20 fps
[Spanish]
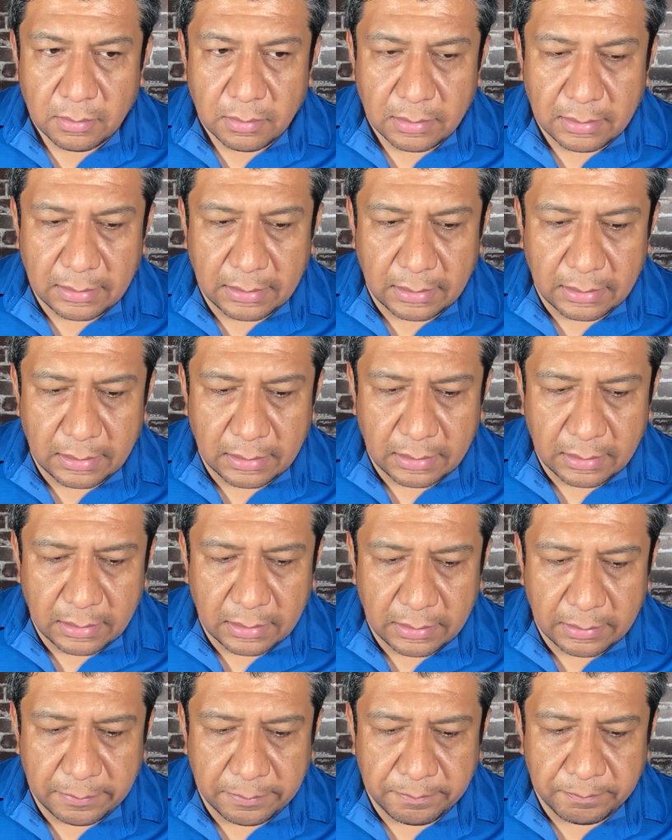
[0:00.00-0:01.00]

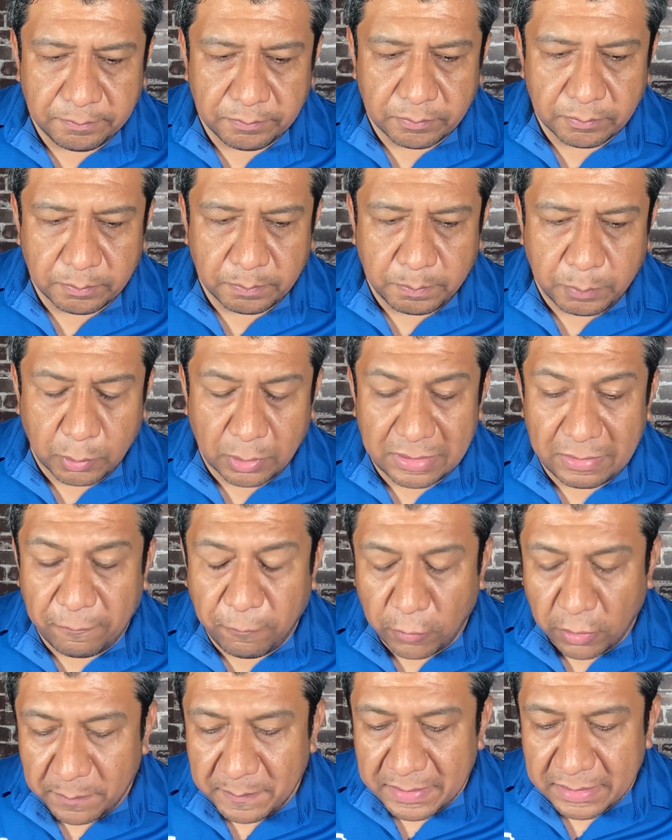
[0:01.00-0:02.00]
Eh, por la
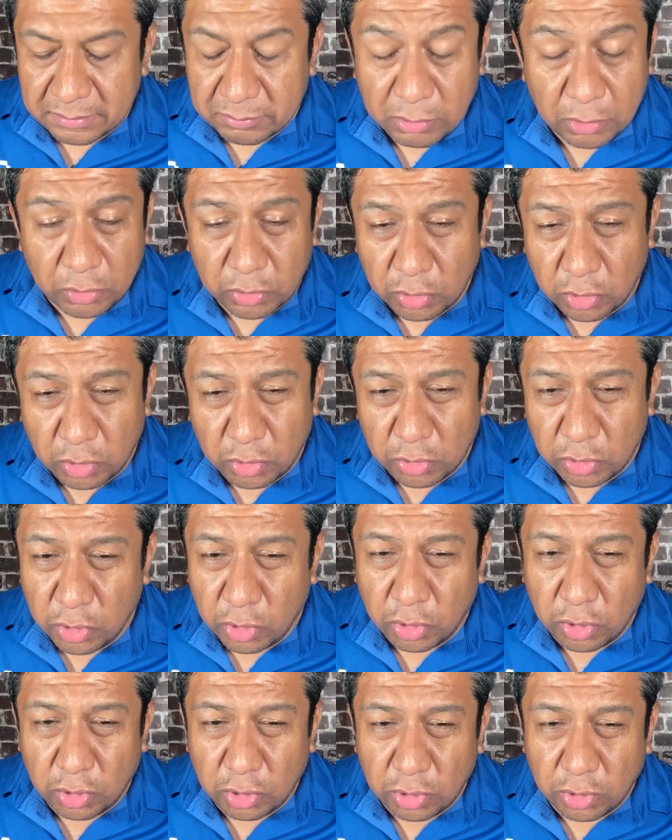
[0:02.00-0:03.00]
forma, no,
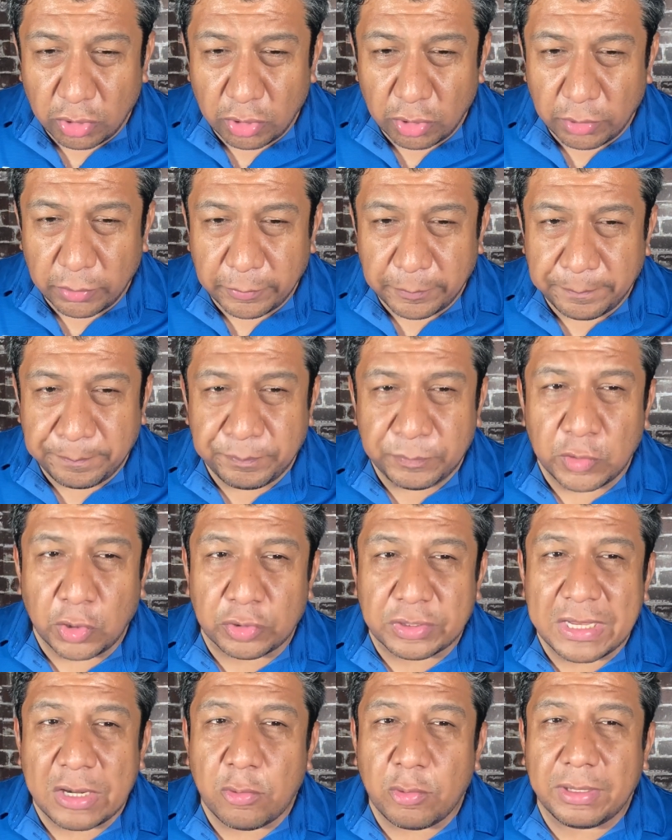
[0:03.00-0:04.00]
no, no,
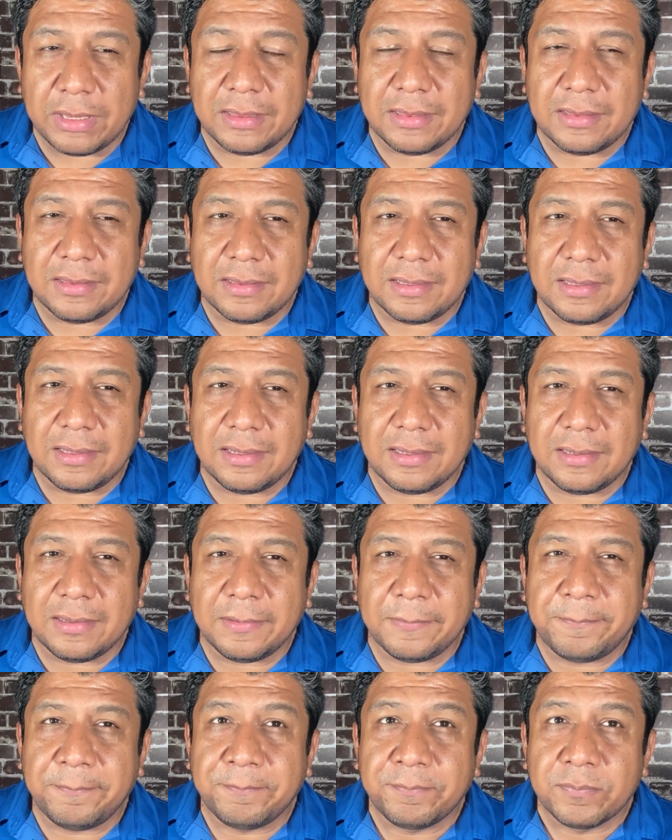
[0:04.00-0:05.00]
tengo el...
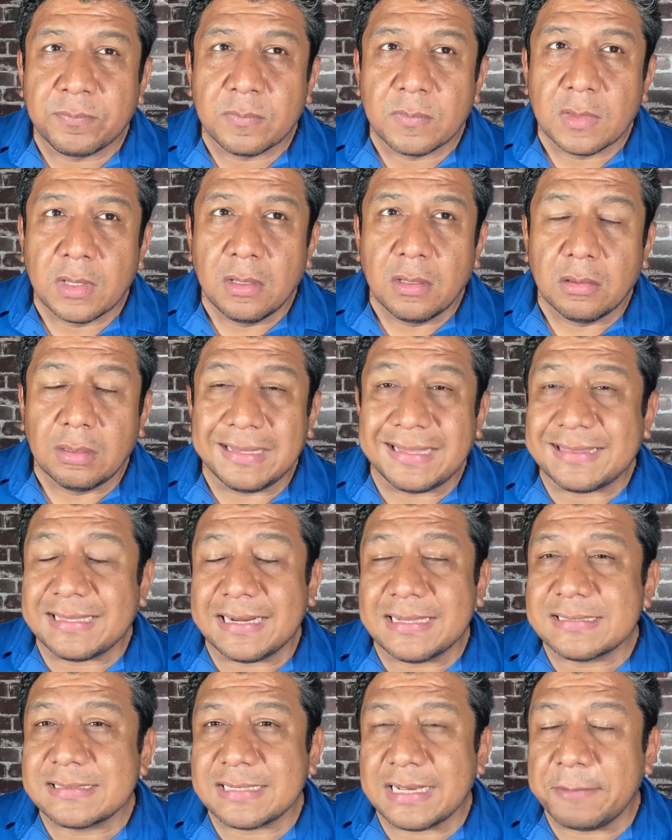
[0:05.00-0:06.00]
Eh, la
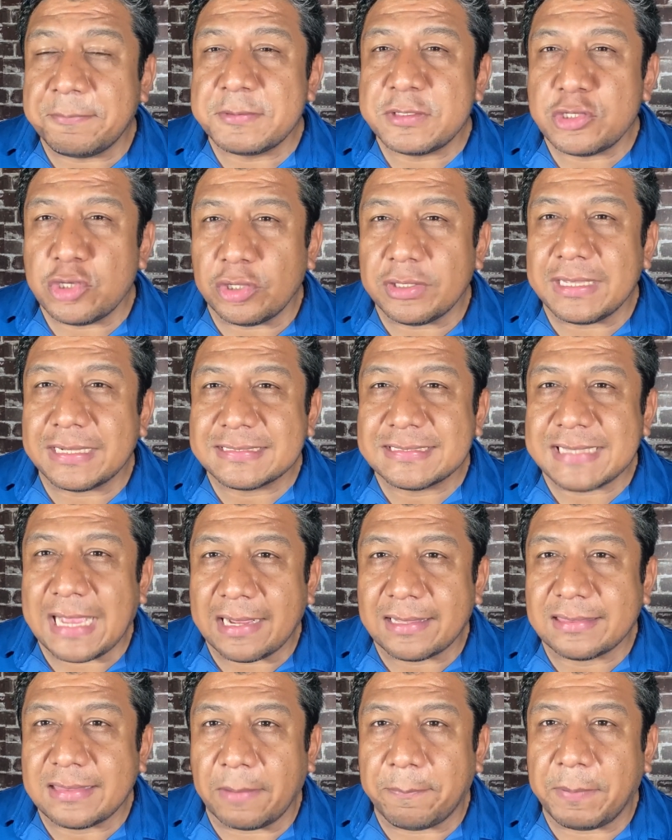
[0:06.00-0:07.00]
transcripción
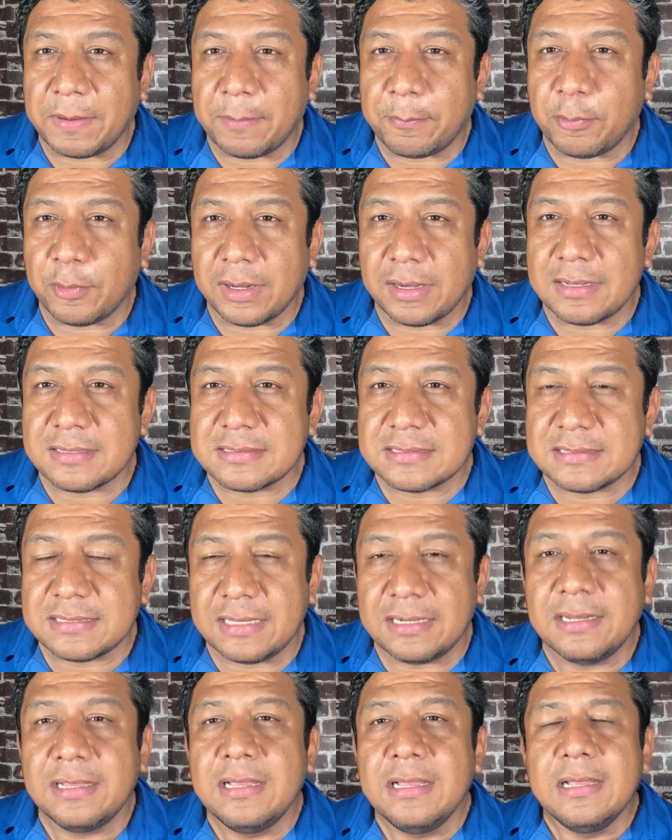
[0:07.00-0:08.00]
exacta para poderles
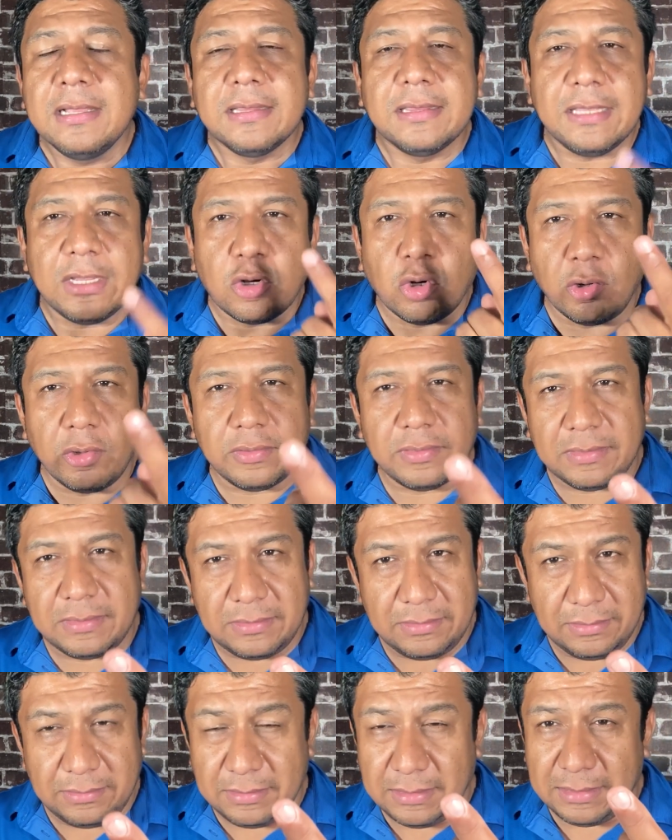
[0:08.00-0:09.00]
decir, dijo
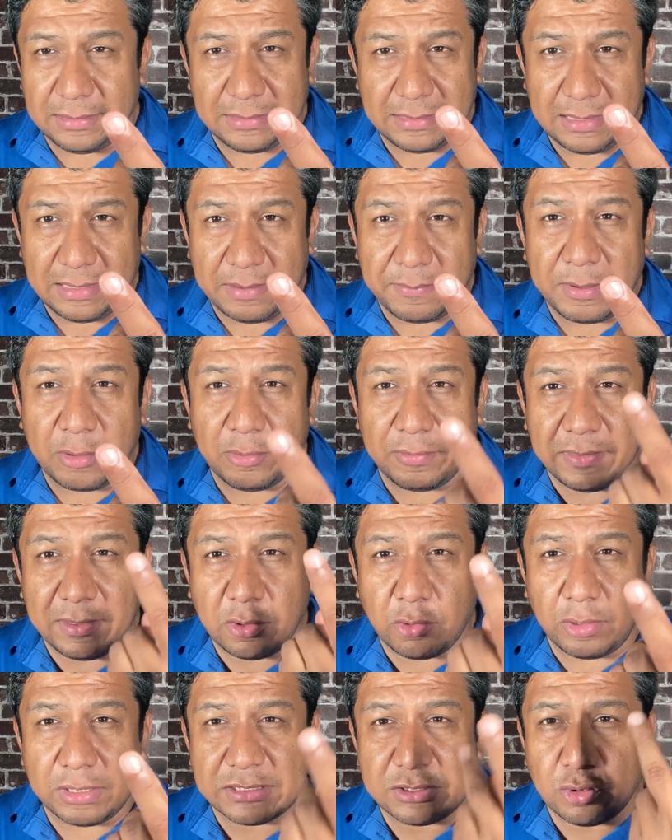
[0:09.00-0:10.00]
de, de, Amaury,
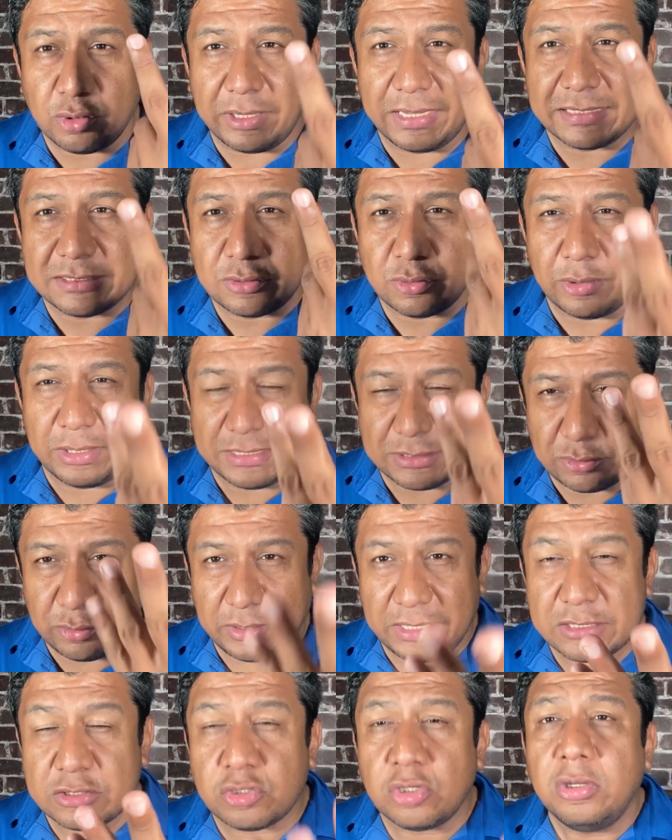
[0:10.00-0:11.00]
dijo esto, esto, esto
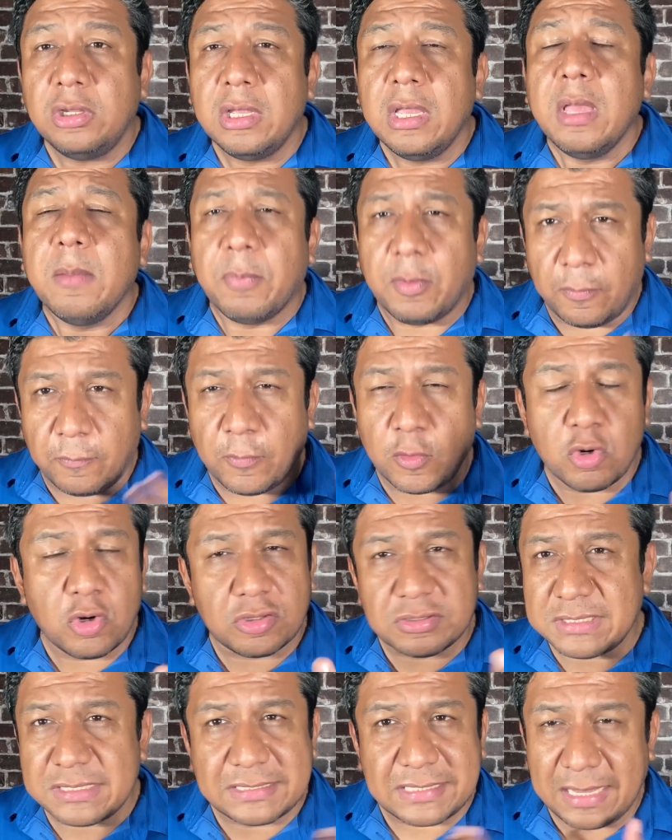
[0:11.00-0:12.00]
y esto, pero fueron
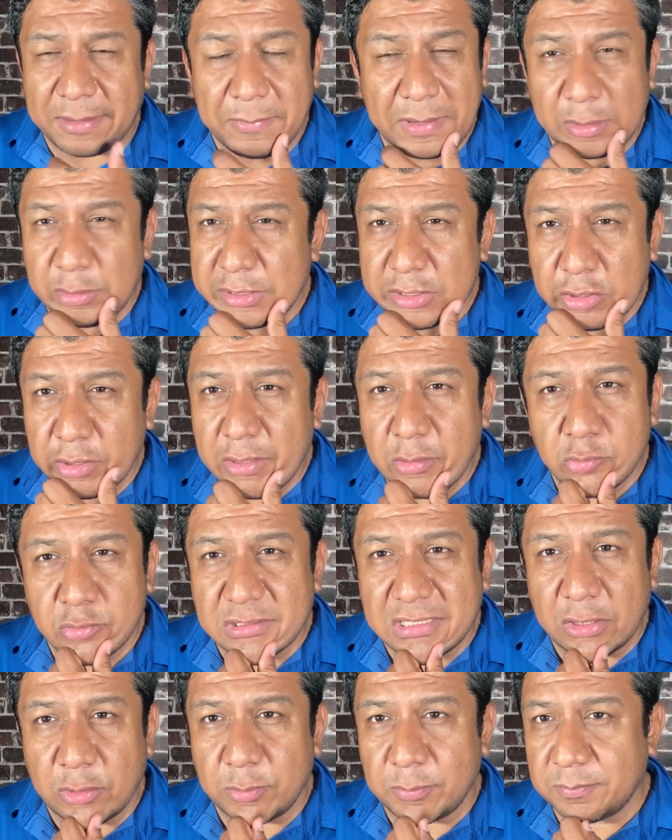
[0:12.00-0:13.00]
cosas que a Amaury no le
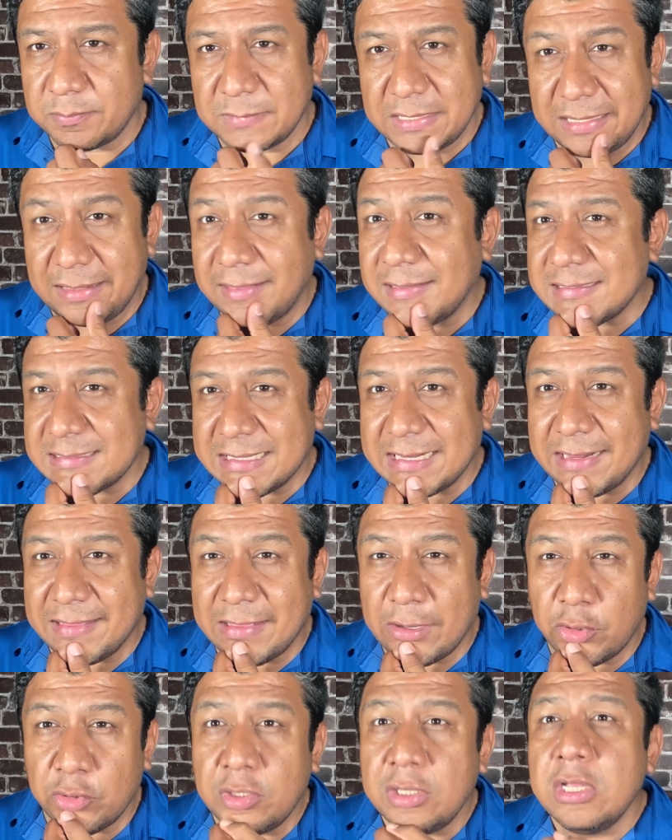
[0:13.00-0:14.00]
gustaron, que le
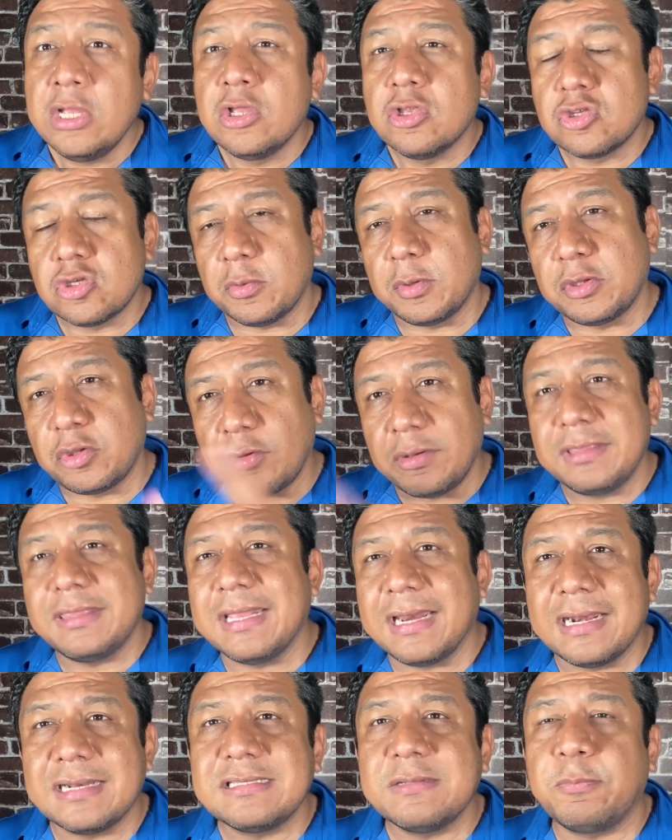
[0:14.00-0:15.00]
desagradaron, sobre todo
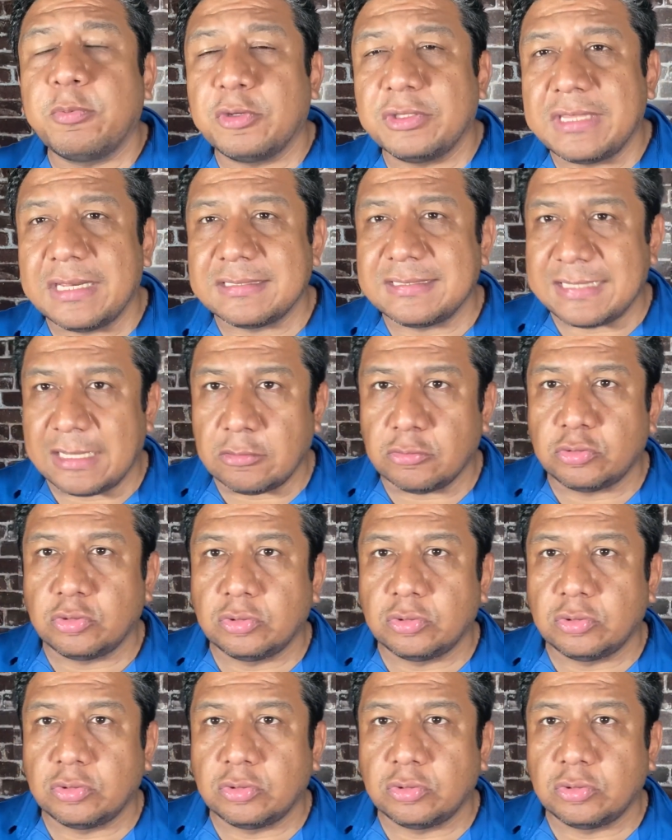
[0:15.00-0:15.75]
enterarse por terceros.